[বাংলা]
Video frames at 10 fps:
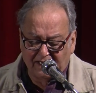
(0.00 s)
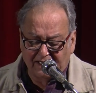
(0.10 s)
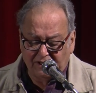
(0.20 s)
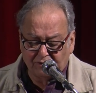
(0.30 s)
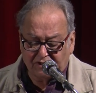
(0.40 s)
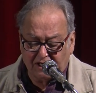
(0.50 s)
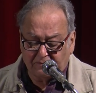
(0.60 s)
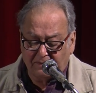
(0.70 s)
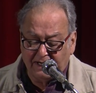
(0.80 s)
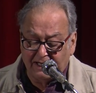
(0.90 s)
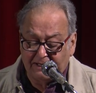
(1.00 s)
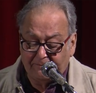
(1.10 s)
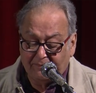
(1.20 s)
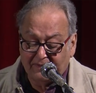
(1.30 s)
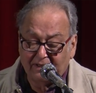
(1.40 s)
রেডিও সেট মানে
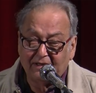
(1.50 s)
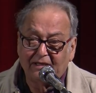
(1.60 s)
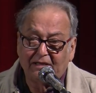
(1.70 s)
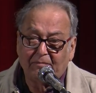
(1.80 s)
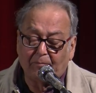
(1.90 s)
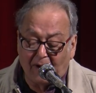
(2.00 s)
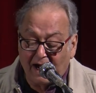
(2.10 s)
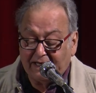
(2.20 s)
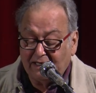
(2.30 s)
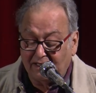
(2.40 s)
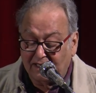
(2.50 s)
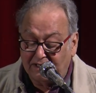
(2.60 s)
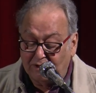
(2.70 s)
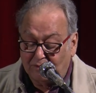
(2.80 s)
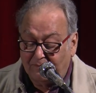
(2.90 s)
বাড়ির
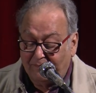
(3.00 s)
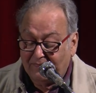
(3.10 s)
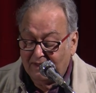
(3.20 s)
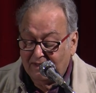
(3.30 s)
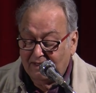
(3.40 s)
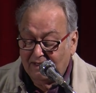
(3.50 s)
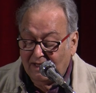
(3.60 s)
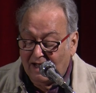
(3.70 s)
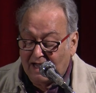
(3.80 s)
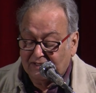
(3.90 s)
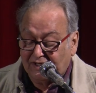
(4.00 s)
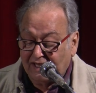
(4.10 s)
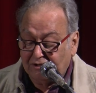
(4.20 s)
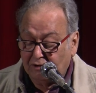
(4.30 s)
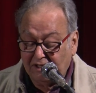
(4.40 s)
রেডিও আর
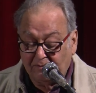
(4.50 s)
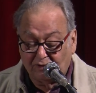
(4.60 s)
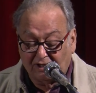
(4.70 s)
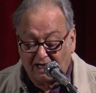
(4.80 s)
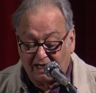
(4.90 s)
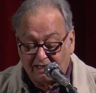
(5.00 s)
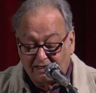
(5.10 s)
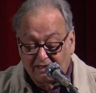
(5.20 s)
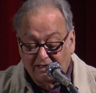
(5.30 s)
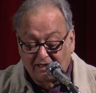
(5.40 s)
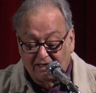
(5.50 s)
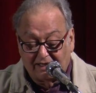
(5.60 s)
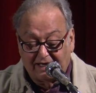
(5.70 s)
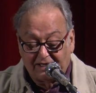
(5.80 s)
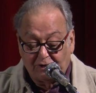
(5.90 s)
সেই জন্যই বোধ
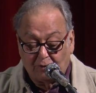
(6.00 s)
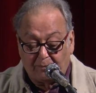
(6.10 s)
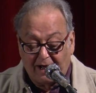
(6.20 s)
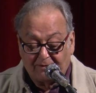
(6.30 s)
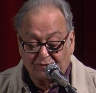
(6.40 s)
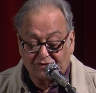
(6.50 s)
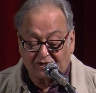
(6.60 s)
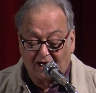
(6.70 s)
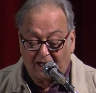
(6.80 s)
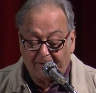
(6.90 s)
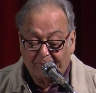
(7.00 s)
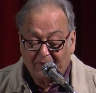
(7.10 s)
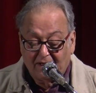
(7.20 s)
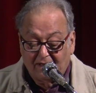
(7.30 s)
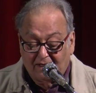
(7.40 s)
রেডিও ব্যবস্থা
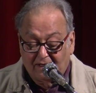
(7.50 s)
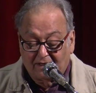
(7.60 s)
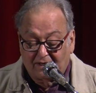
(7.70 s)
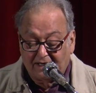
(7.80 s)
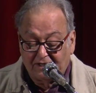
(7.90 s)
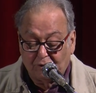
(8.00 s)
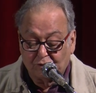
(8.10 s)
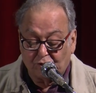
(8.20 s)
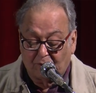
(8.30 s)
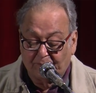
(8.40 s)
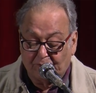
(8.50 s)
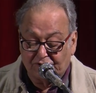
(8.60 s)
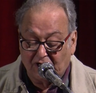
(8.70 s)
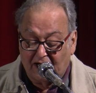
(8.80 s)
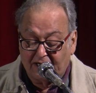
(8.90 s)
রেডিও
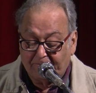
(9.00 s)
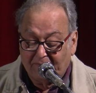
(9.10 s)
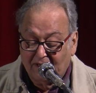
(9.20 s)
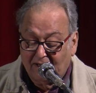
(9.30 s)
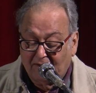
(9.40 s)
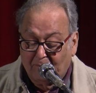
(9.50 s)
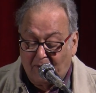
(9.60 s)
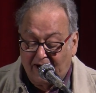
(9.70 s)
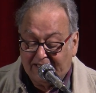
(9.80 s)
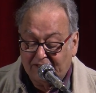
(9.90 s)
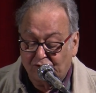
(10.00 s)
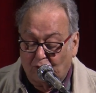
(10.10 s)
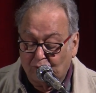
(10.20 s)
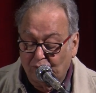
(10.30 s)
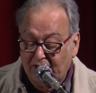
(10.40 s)
সম্প্রচার বাড়ির
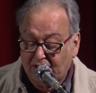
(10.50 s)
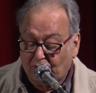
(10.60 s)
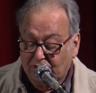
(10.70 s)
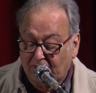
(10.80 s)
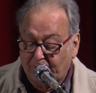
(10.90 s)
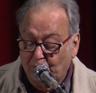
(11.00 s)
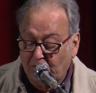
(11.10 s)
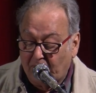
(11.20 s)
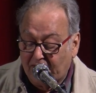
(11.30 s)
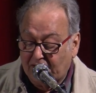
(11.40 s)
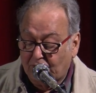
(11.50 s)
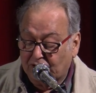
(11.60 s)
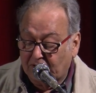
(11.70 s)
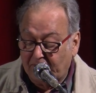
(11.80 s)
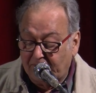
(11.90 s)
সকলের কথা পরিবারের
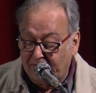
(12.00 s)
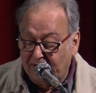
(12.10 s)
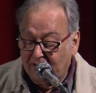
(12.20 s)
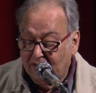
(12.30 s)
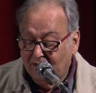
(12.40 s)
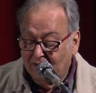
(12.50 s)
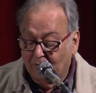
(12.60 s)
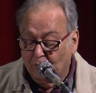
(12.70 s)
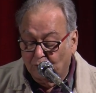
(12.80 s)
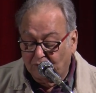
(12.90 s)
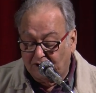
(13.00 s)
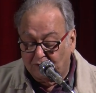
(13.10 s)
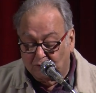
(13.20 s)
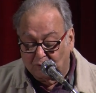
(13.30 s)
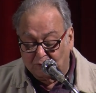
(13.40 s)
কথা ভেবেই
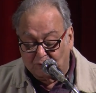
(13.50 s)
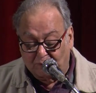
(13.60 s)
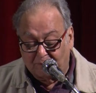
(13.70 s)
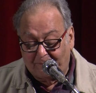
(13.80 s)
গ্রন্থিত হতো